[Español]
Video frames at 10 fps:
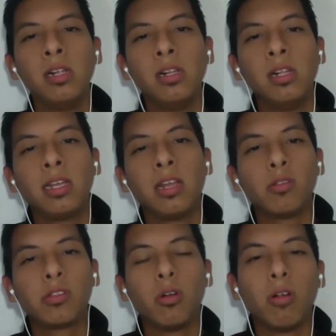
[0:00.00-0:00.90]
Que
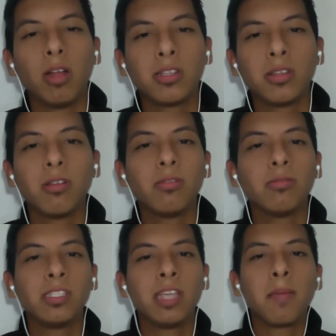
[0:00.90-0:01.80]
nuestro corazón,
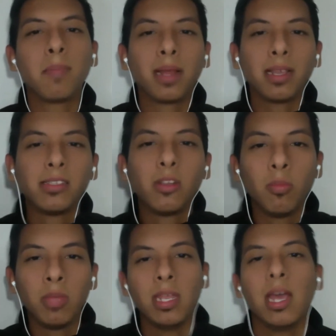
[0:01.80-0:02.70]
siempre que esté
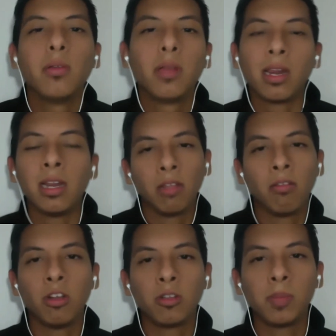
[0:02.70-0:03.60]
humillado y rendido a
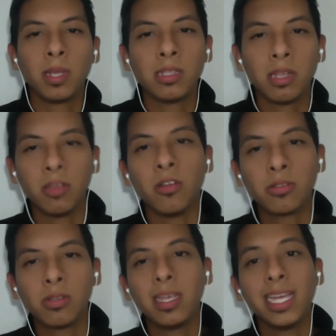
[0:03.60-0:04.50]
los pies de Dios
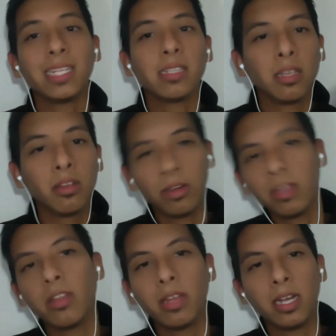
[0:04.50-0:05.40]
y al señorío
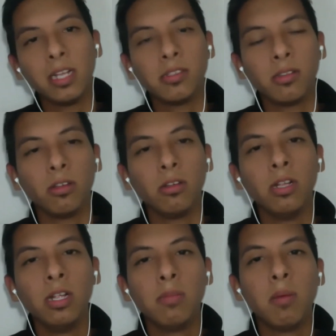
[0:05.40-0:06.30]
de Cristo,
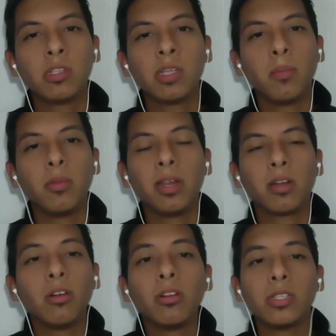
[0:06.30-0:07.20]
vamos a poder
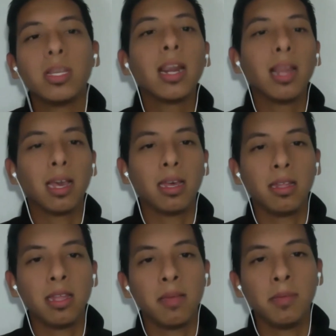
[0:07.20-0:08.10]
conocerle cada
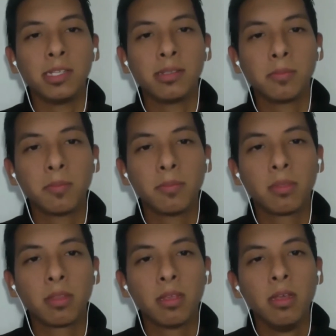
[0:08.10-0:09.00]
día más.
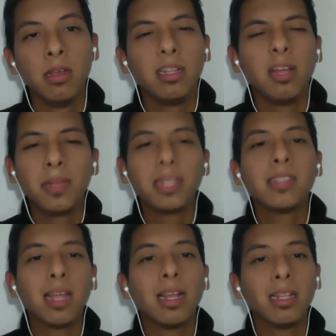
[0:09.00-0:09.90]
David está
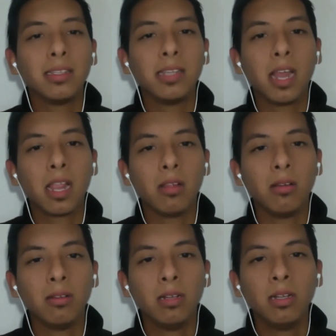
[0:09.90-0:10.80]
en el desierto,
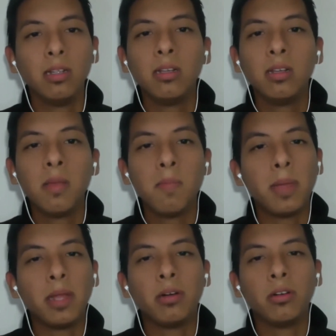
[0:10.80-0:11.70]

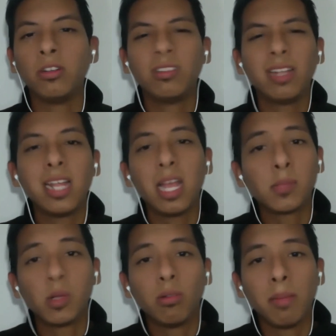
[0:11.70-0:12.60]
pero no tenía
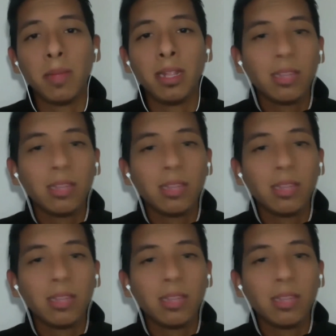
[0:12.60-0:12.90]
absolutamente